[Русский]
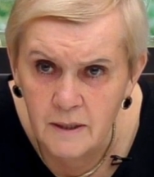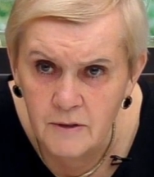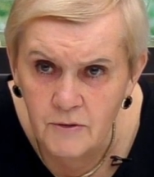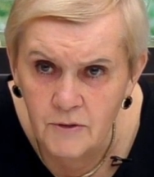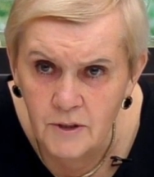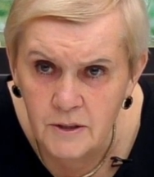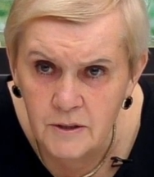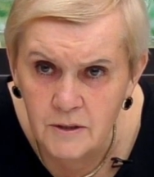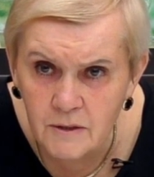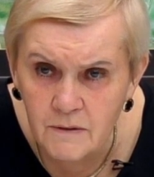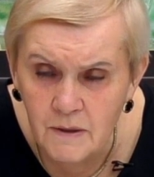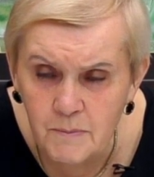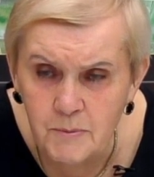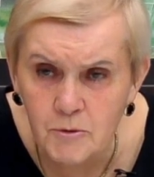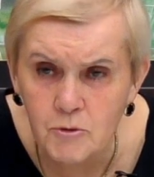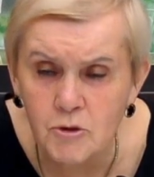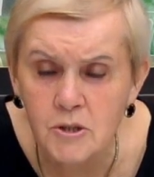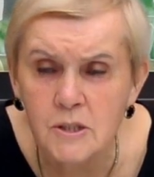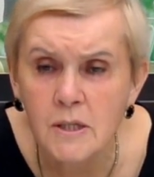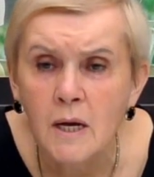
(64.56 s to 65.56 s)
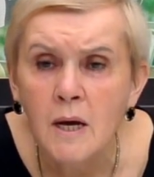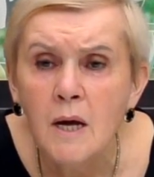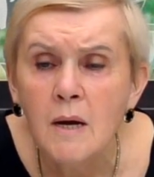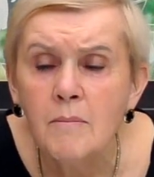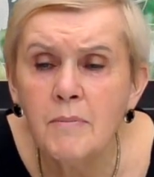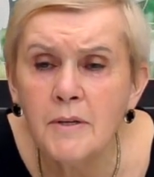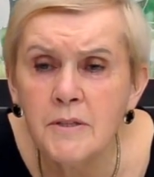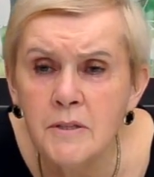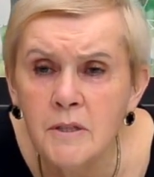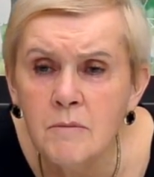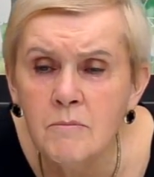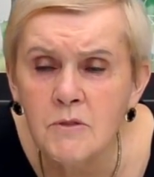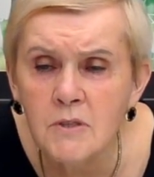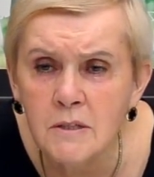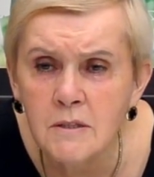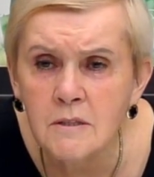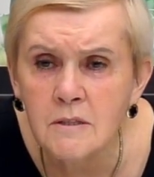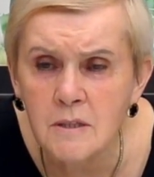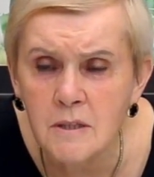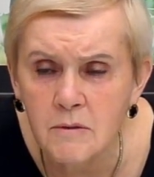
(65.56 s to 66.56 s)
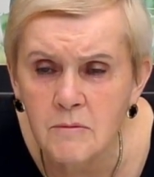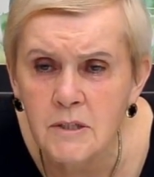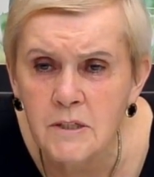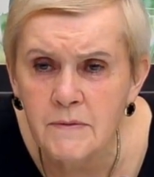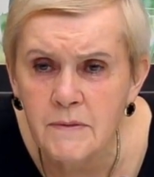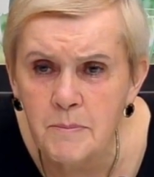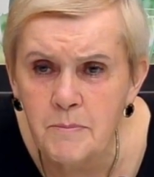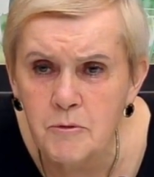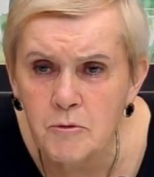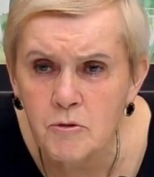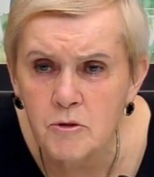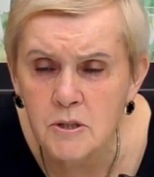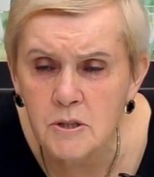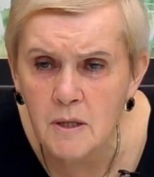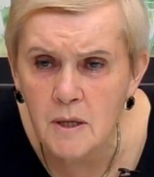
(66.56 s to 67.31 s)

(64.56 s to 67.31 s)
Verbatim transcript: ответы на вопросы, под ним надо задавать вопросы.